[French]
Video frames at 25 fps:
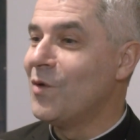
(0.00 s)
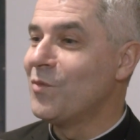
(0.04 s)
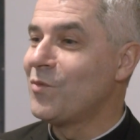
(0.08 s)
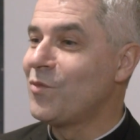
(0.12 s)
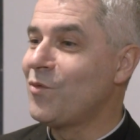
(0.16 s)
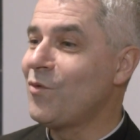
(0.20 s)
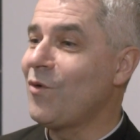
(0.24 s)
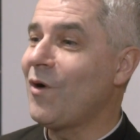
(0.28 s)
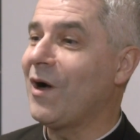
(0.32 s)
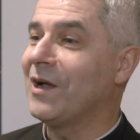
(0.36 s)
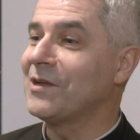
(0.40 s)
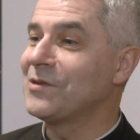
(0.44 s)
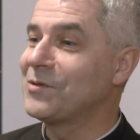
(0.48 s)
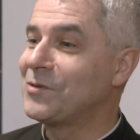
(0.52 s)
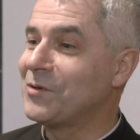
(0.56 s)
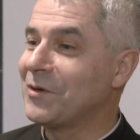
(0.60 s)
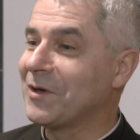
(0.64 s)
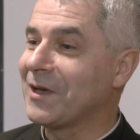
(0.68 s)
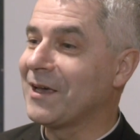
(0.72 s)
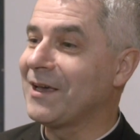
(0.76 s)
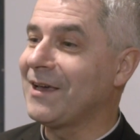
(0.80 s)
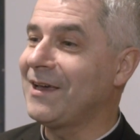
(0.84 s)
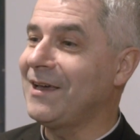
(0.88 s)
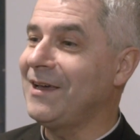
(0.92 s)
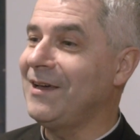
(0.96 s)
pour
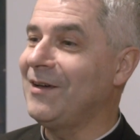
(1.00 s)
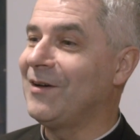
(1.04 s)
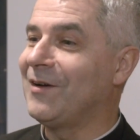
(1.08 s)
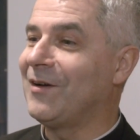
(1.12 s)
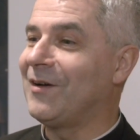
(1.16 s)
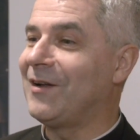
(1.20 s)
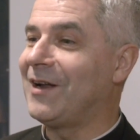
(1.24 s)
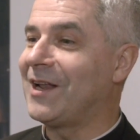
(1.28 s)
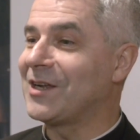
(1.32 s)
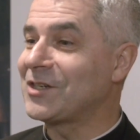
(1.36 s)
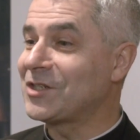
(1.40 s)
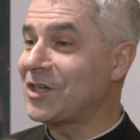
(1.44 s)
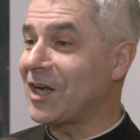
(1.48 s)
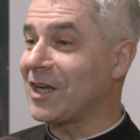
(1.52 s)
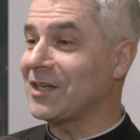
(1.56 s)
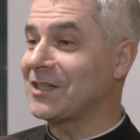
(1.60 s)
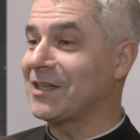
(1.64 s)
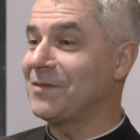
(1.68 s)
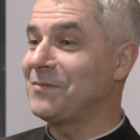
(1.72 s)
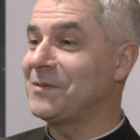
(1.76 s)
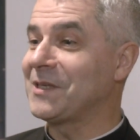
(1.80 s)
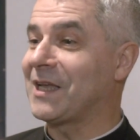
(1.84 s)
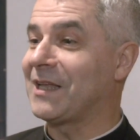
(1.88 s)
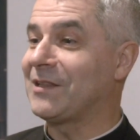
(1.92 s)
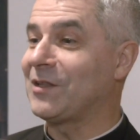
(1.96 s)
assurer la charge
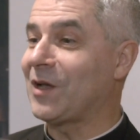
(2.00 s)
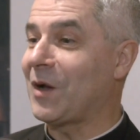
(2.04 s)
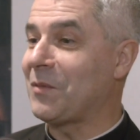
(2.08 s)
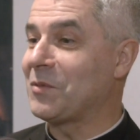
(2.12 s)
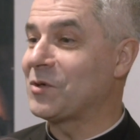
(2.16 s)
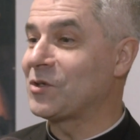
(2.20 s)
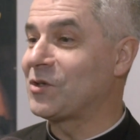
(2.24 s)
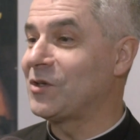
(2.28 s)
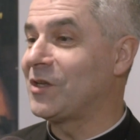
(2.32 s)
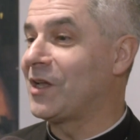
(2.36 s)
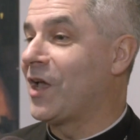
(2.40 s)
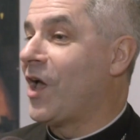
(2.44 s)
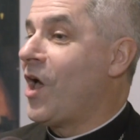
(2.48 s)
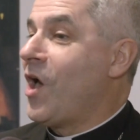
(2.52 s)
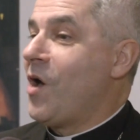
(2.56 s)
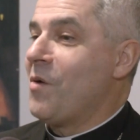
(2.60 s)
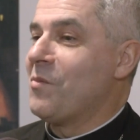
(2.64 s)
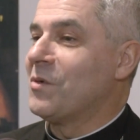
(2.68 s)
d'administrateur apostolique.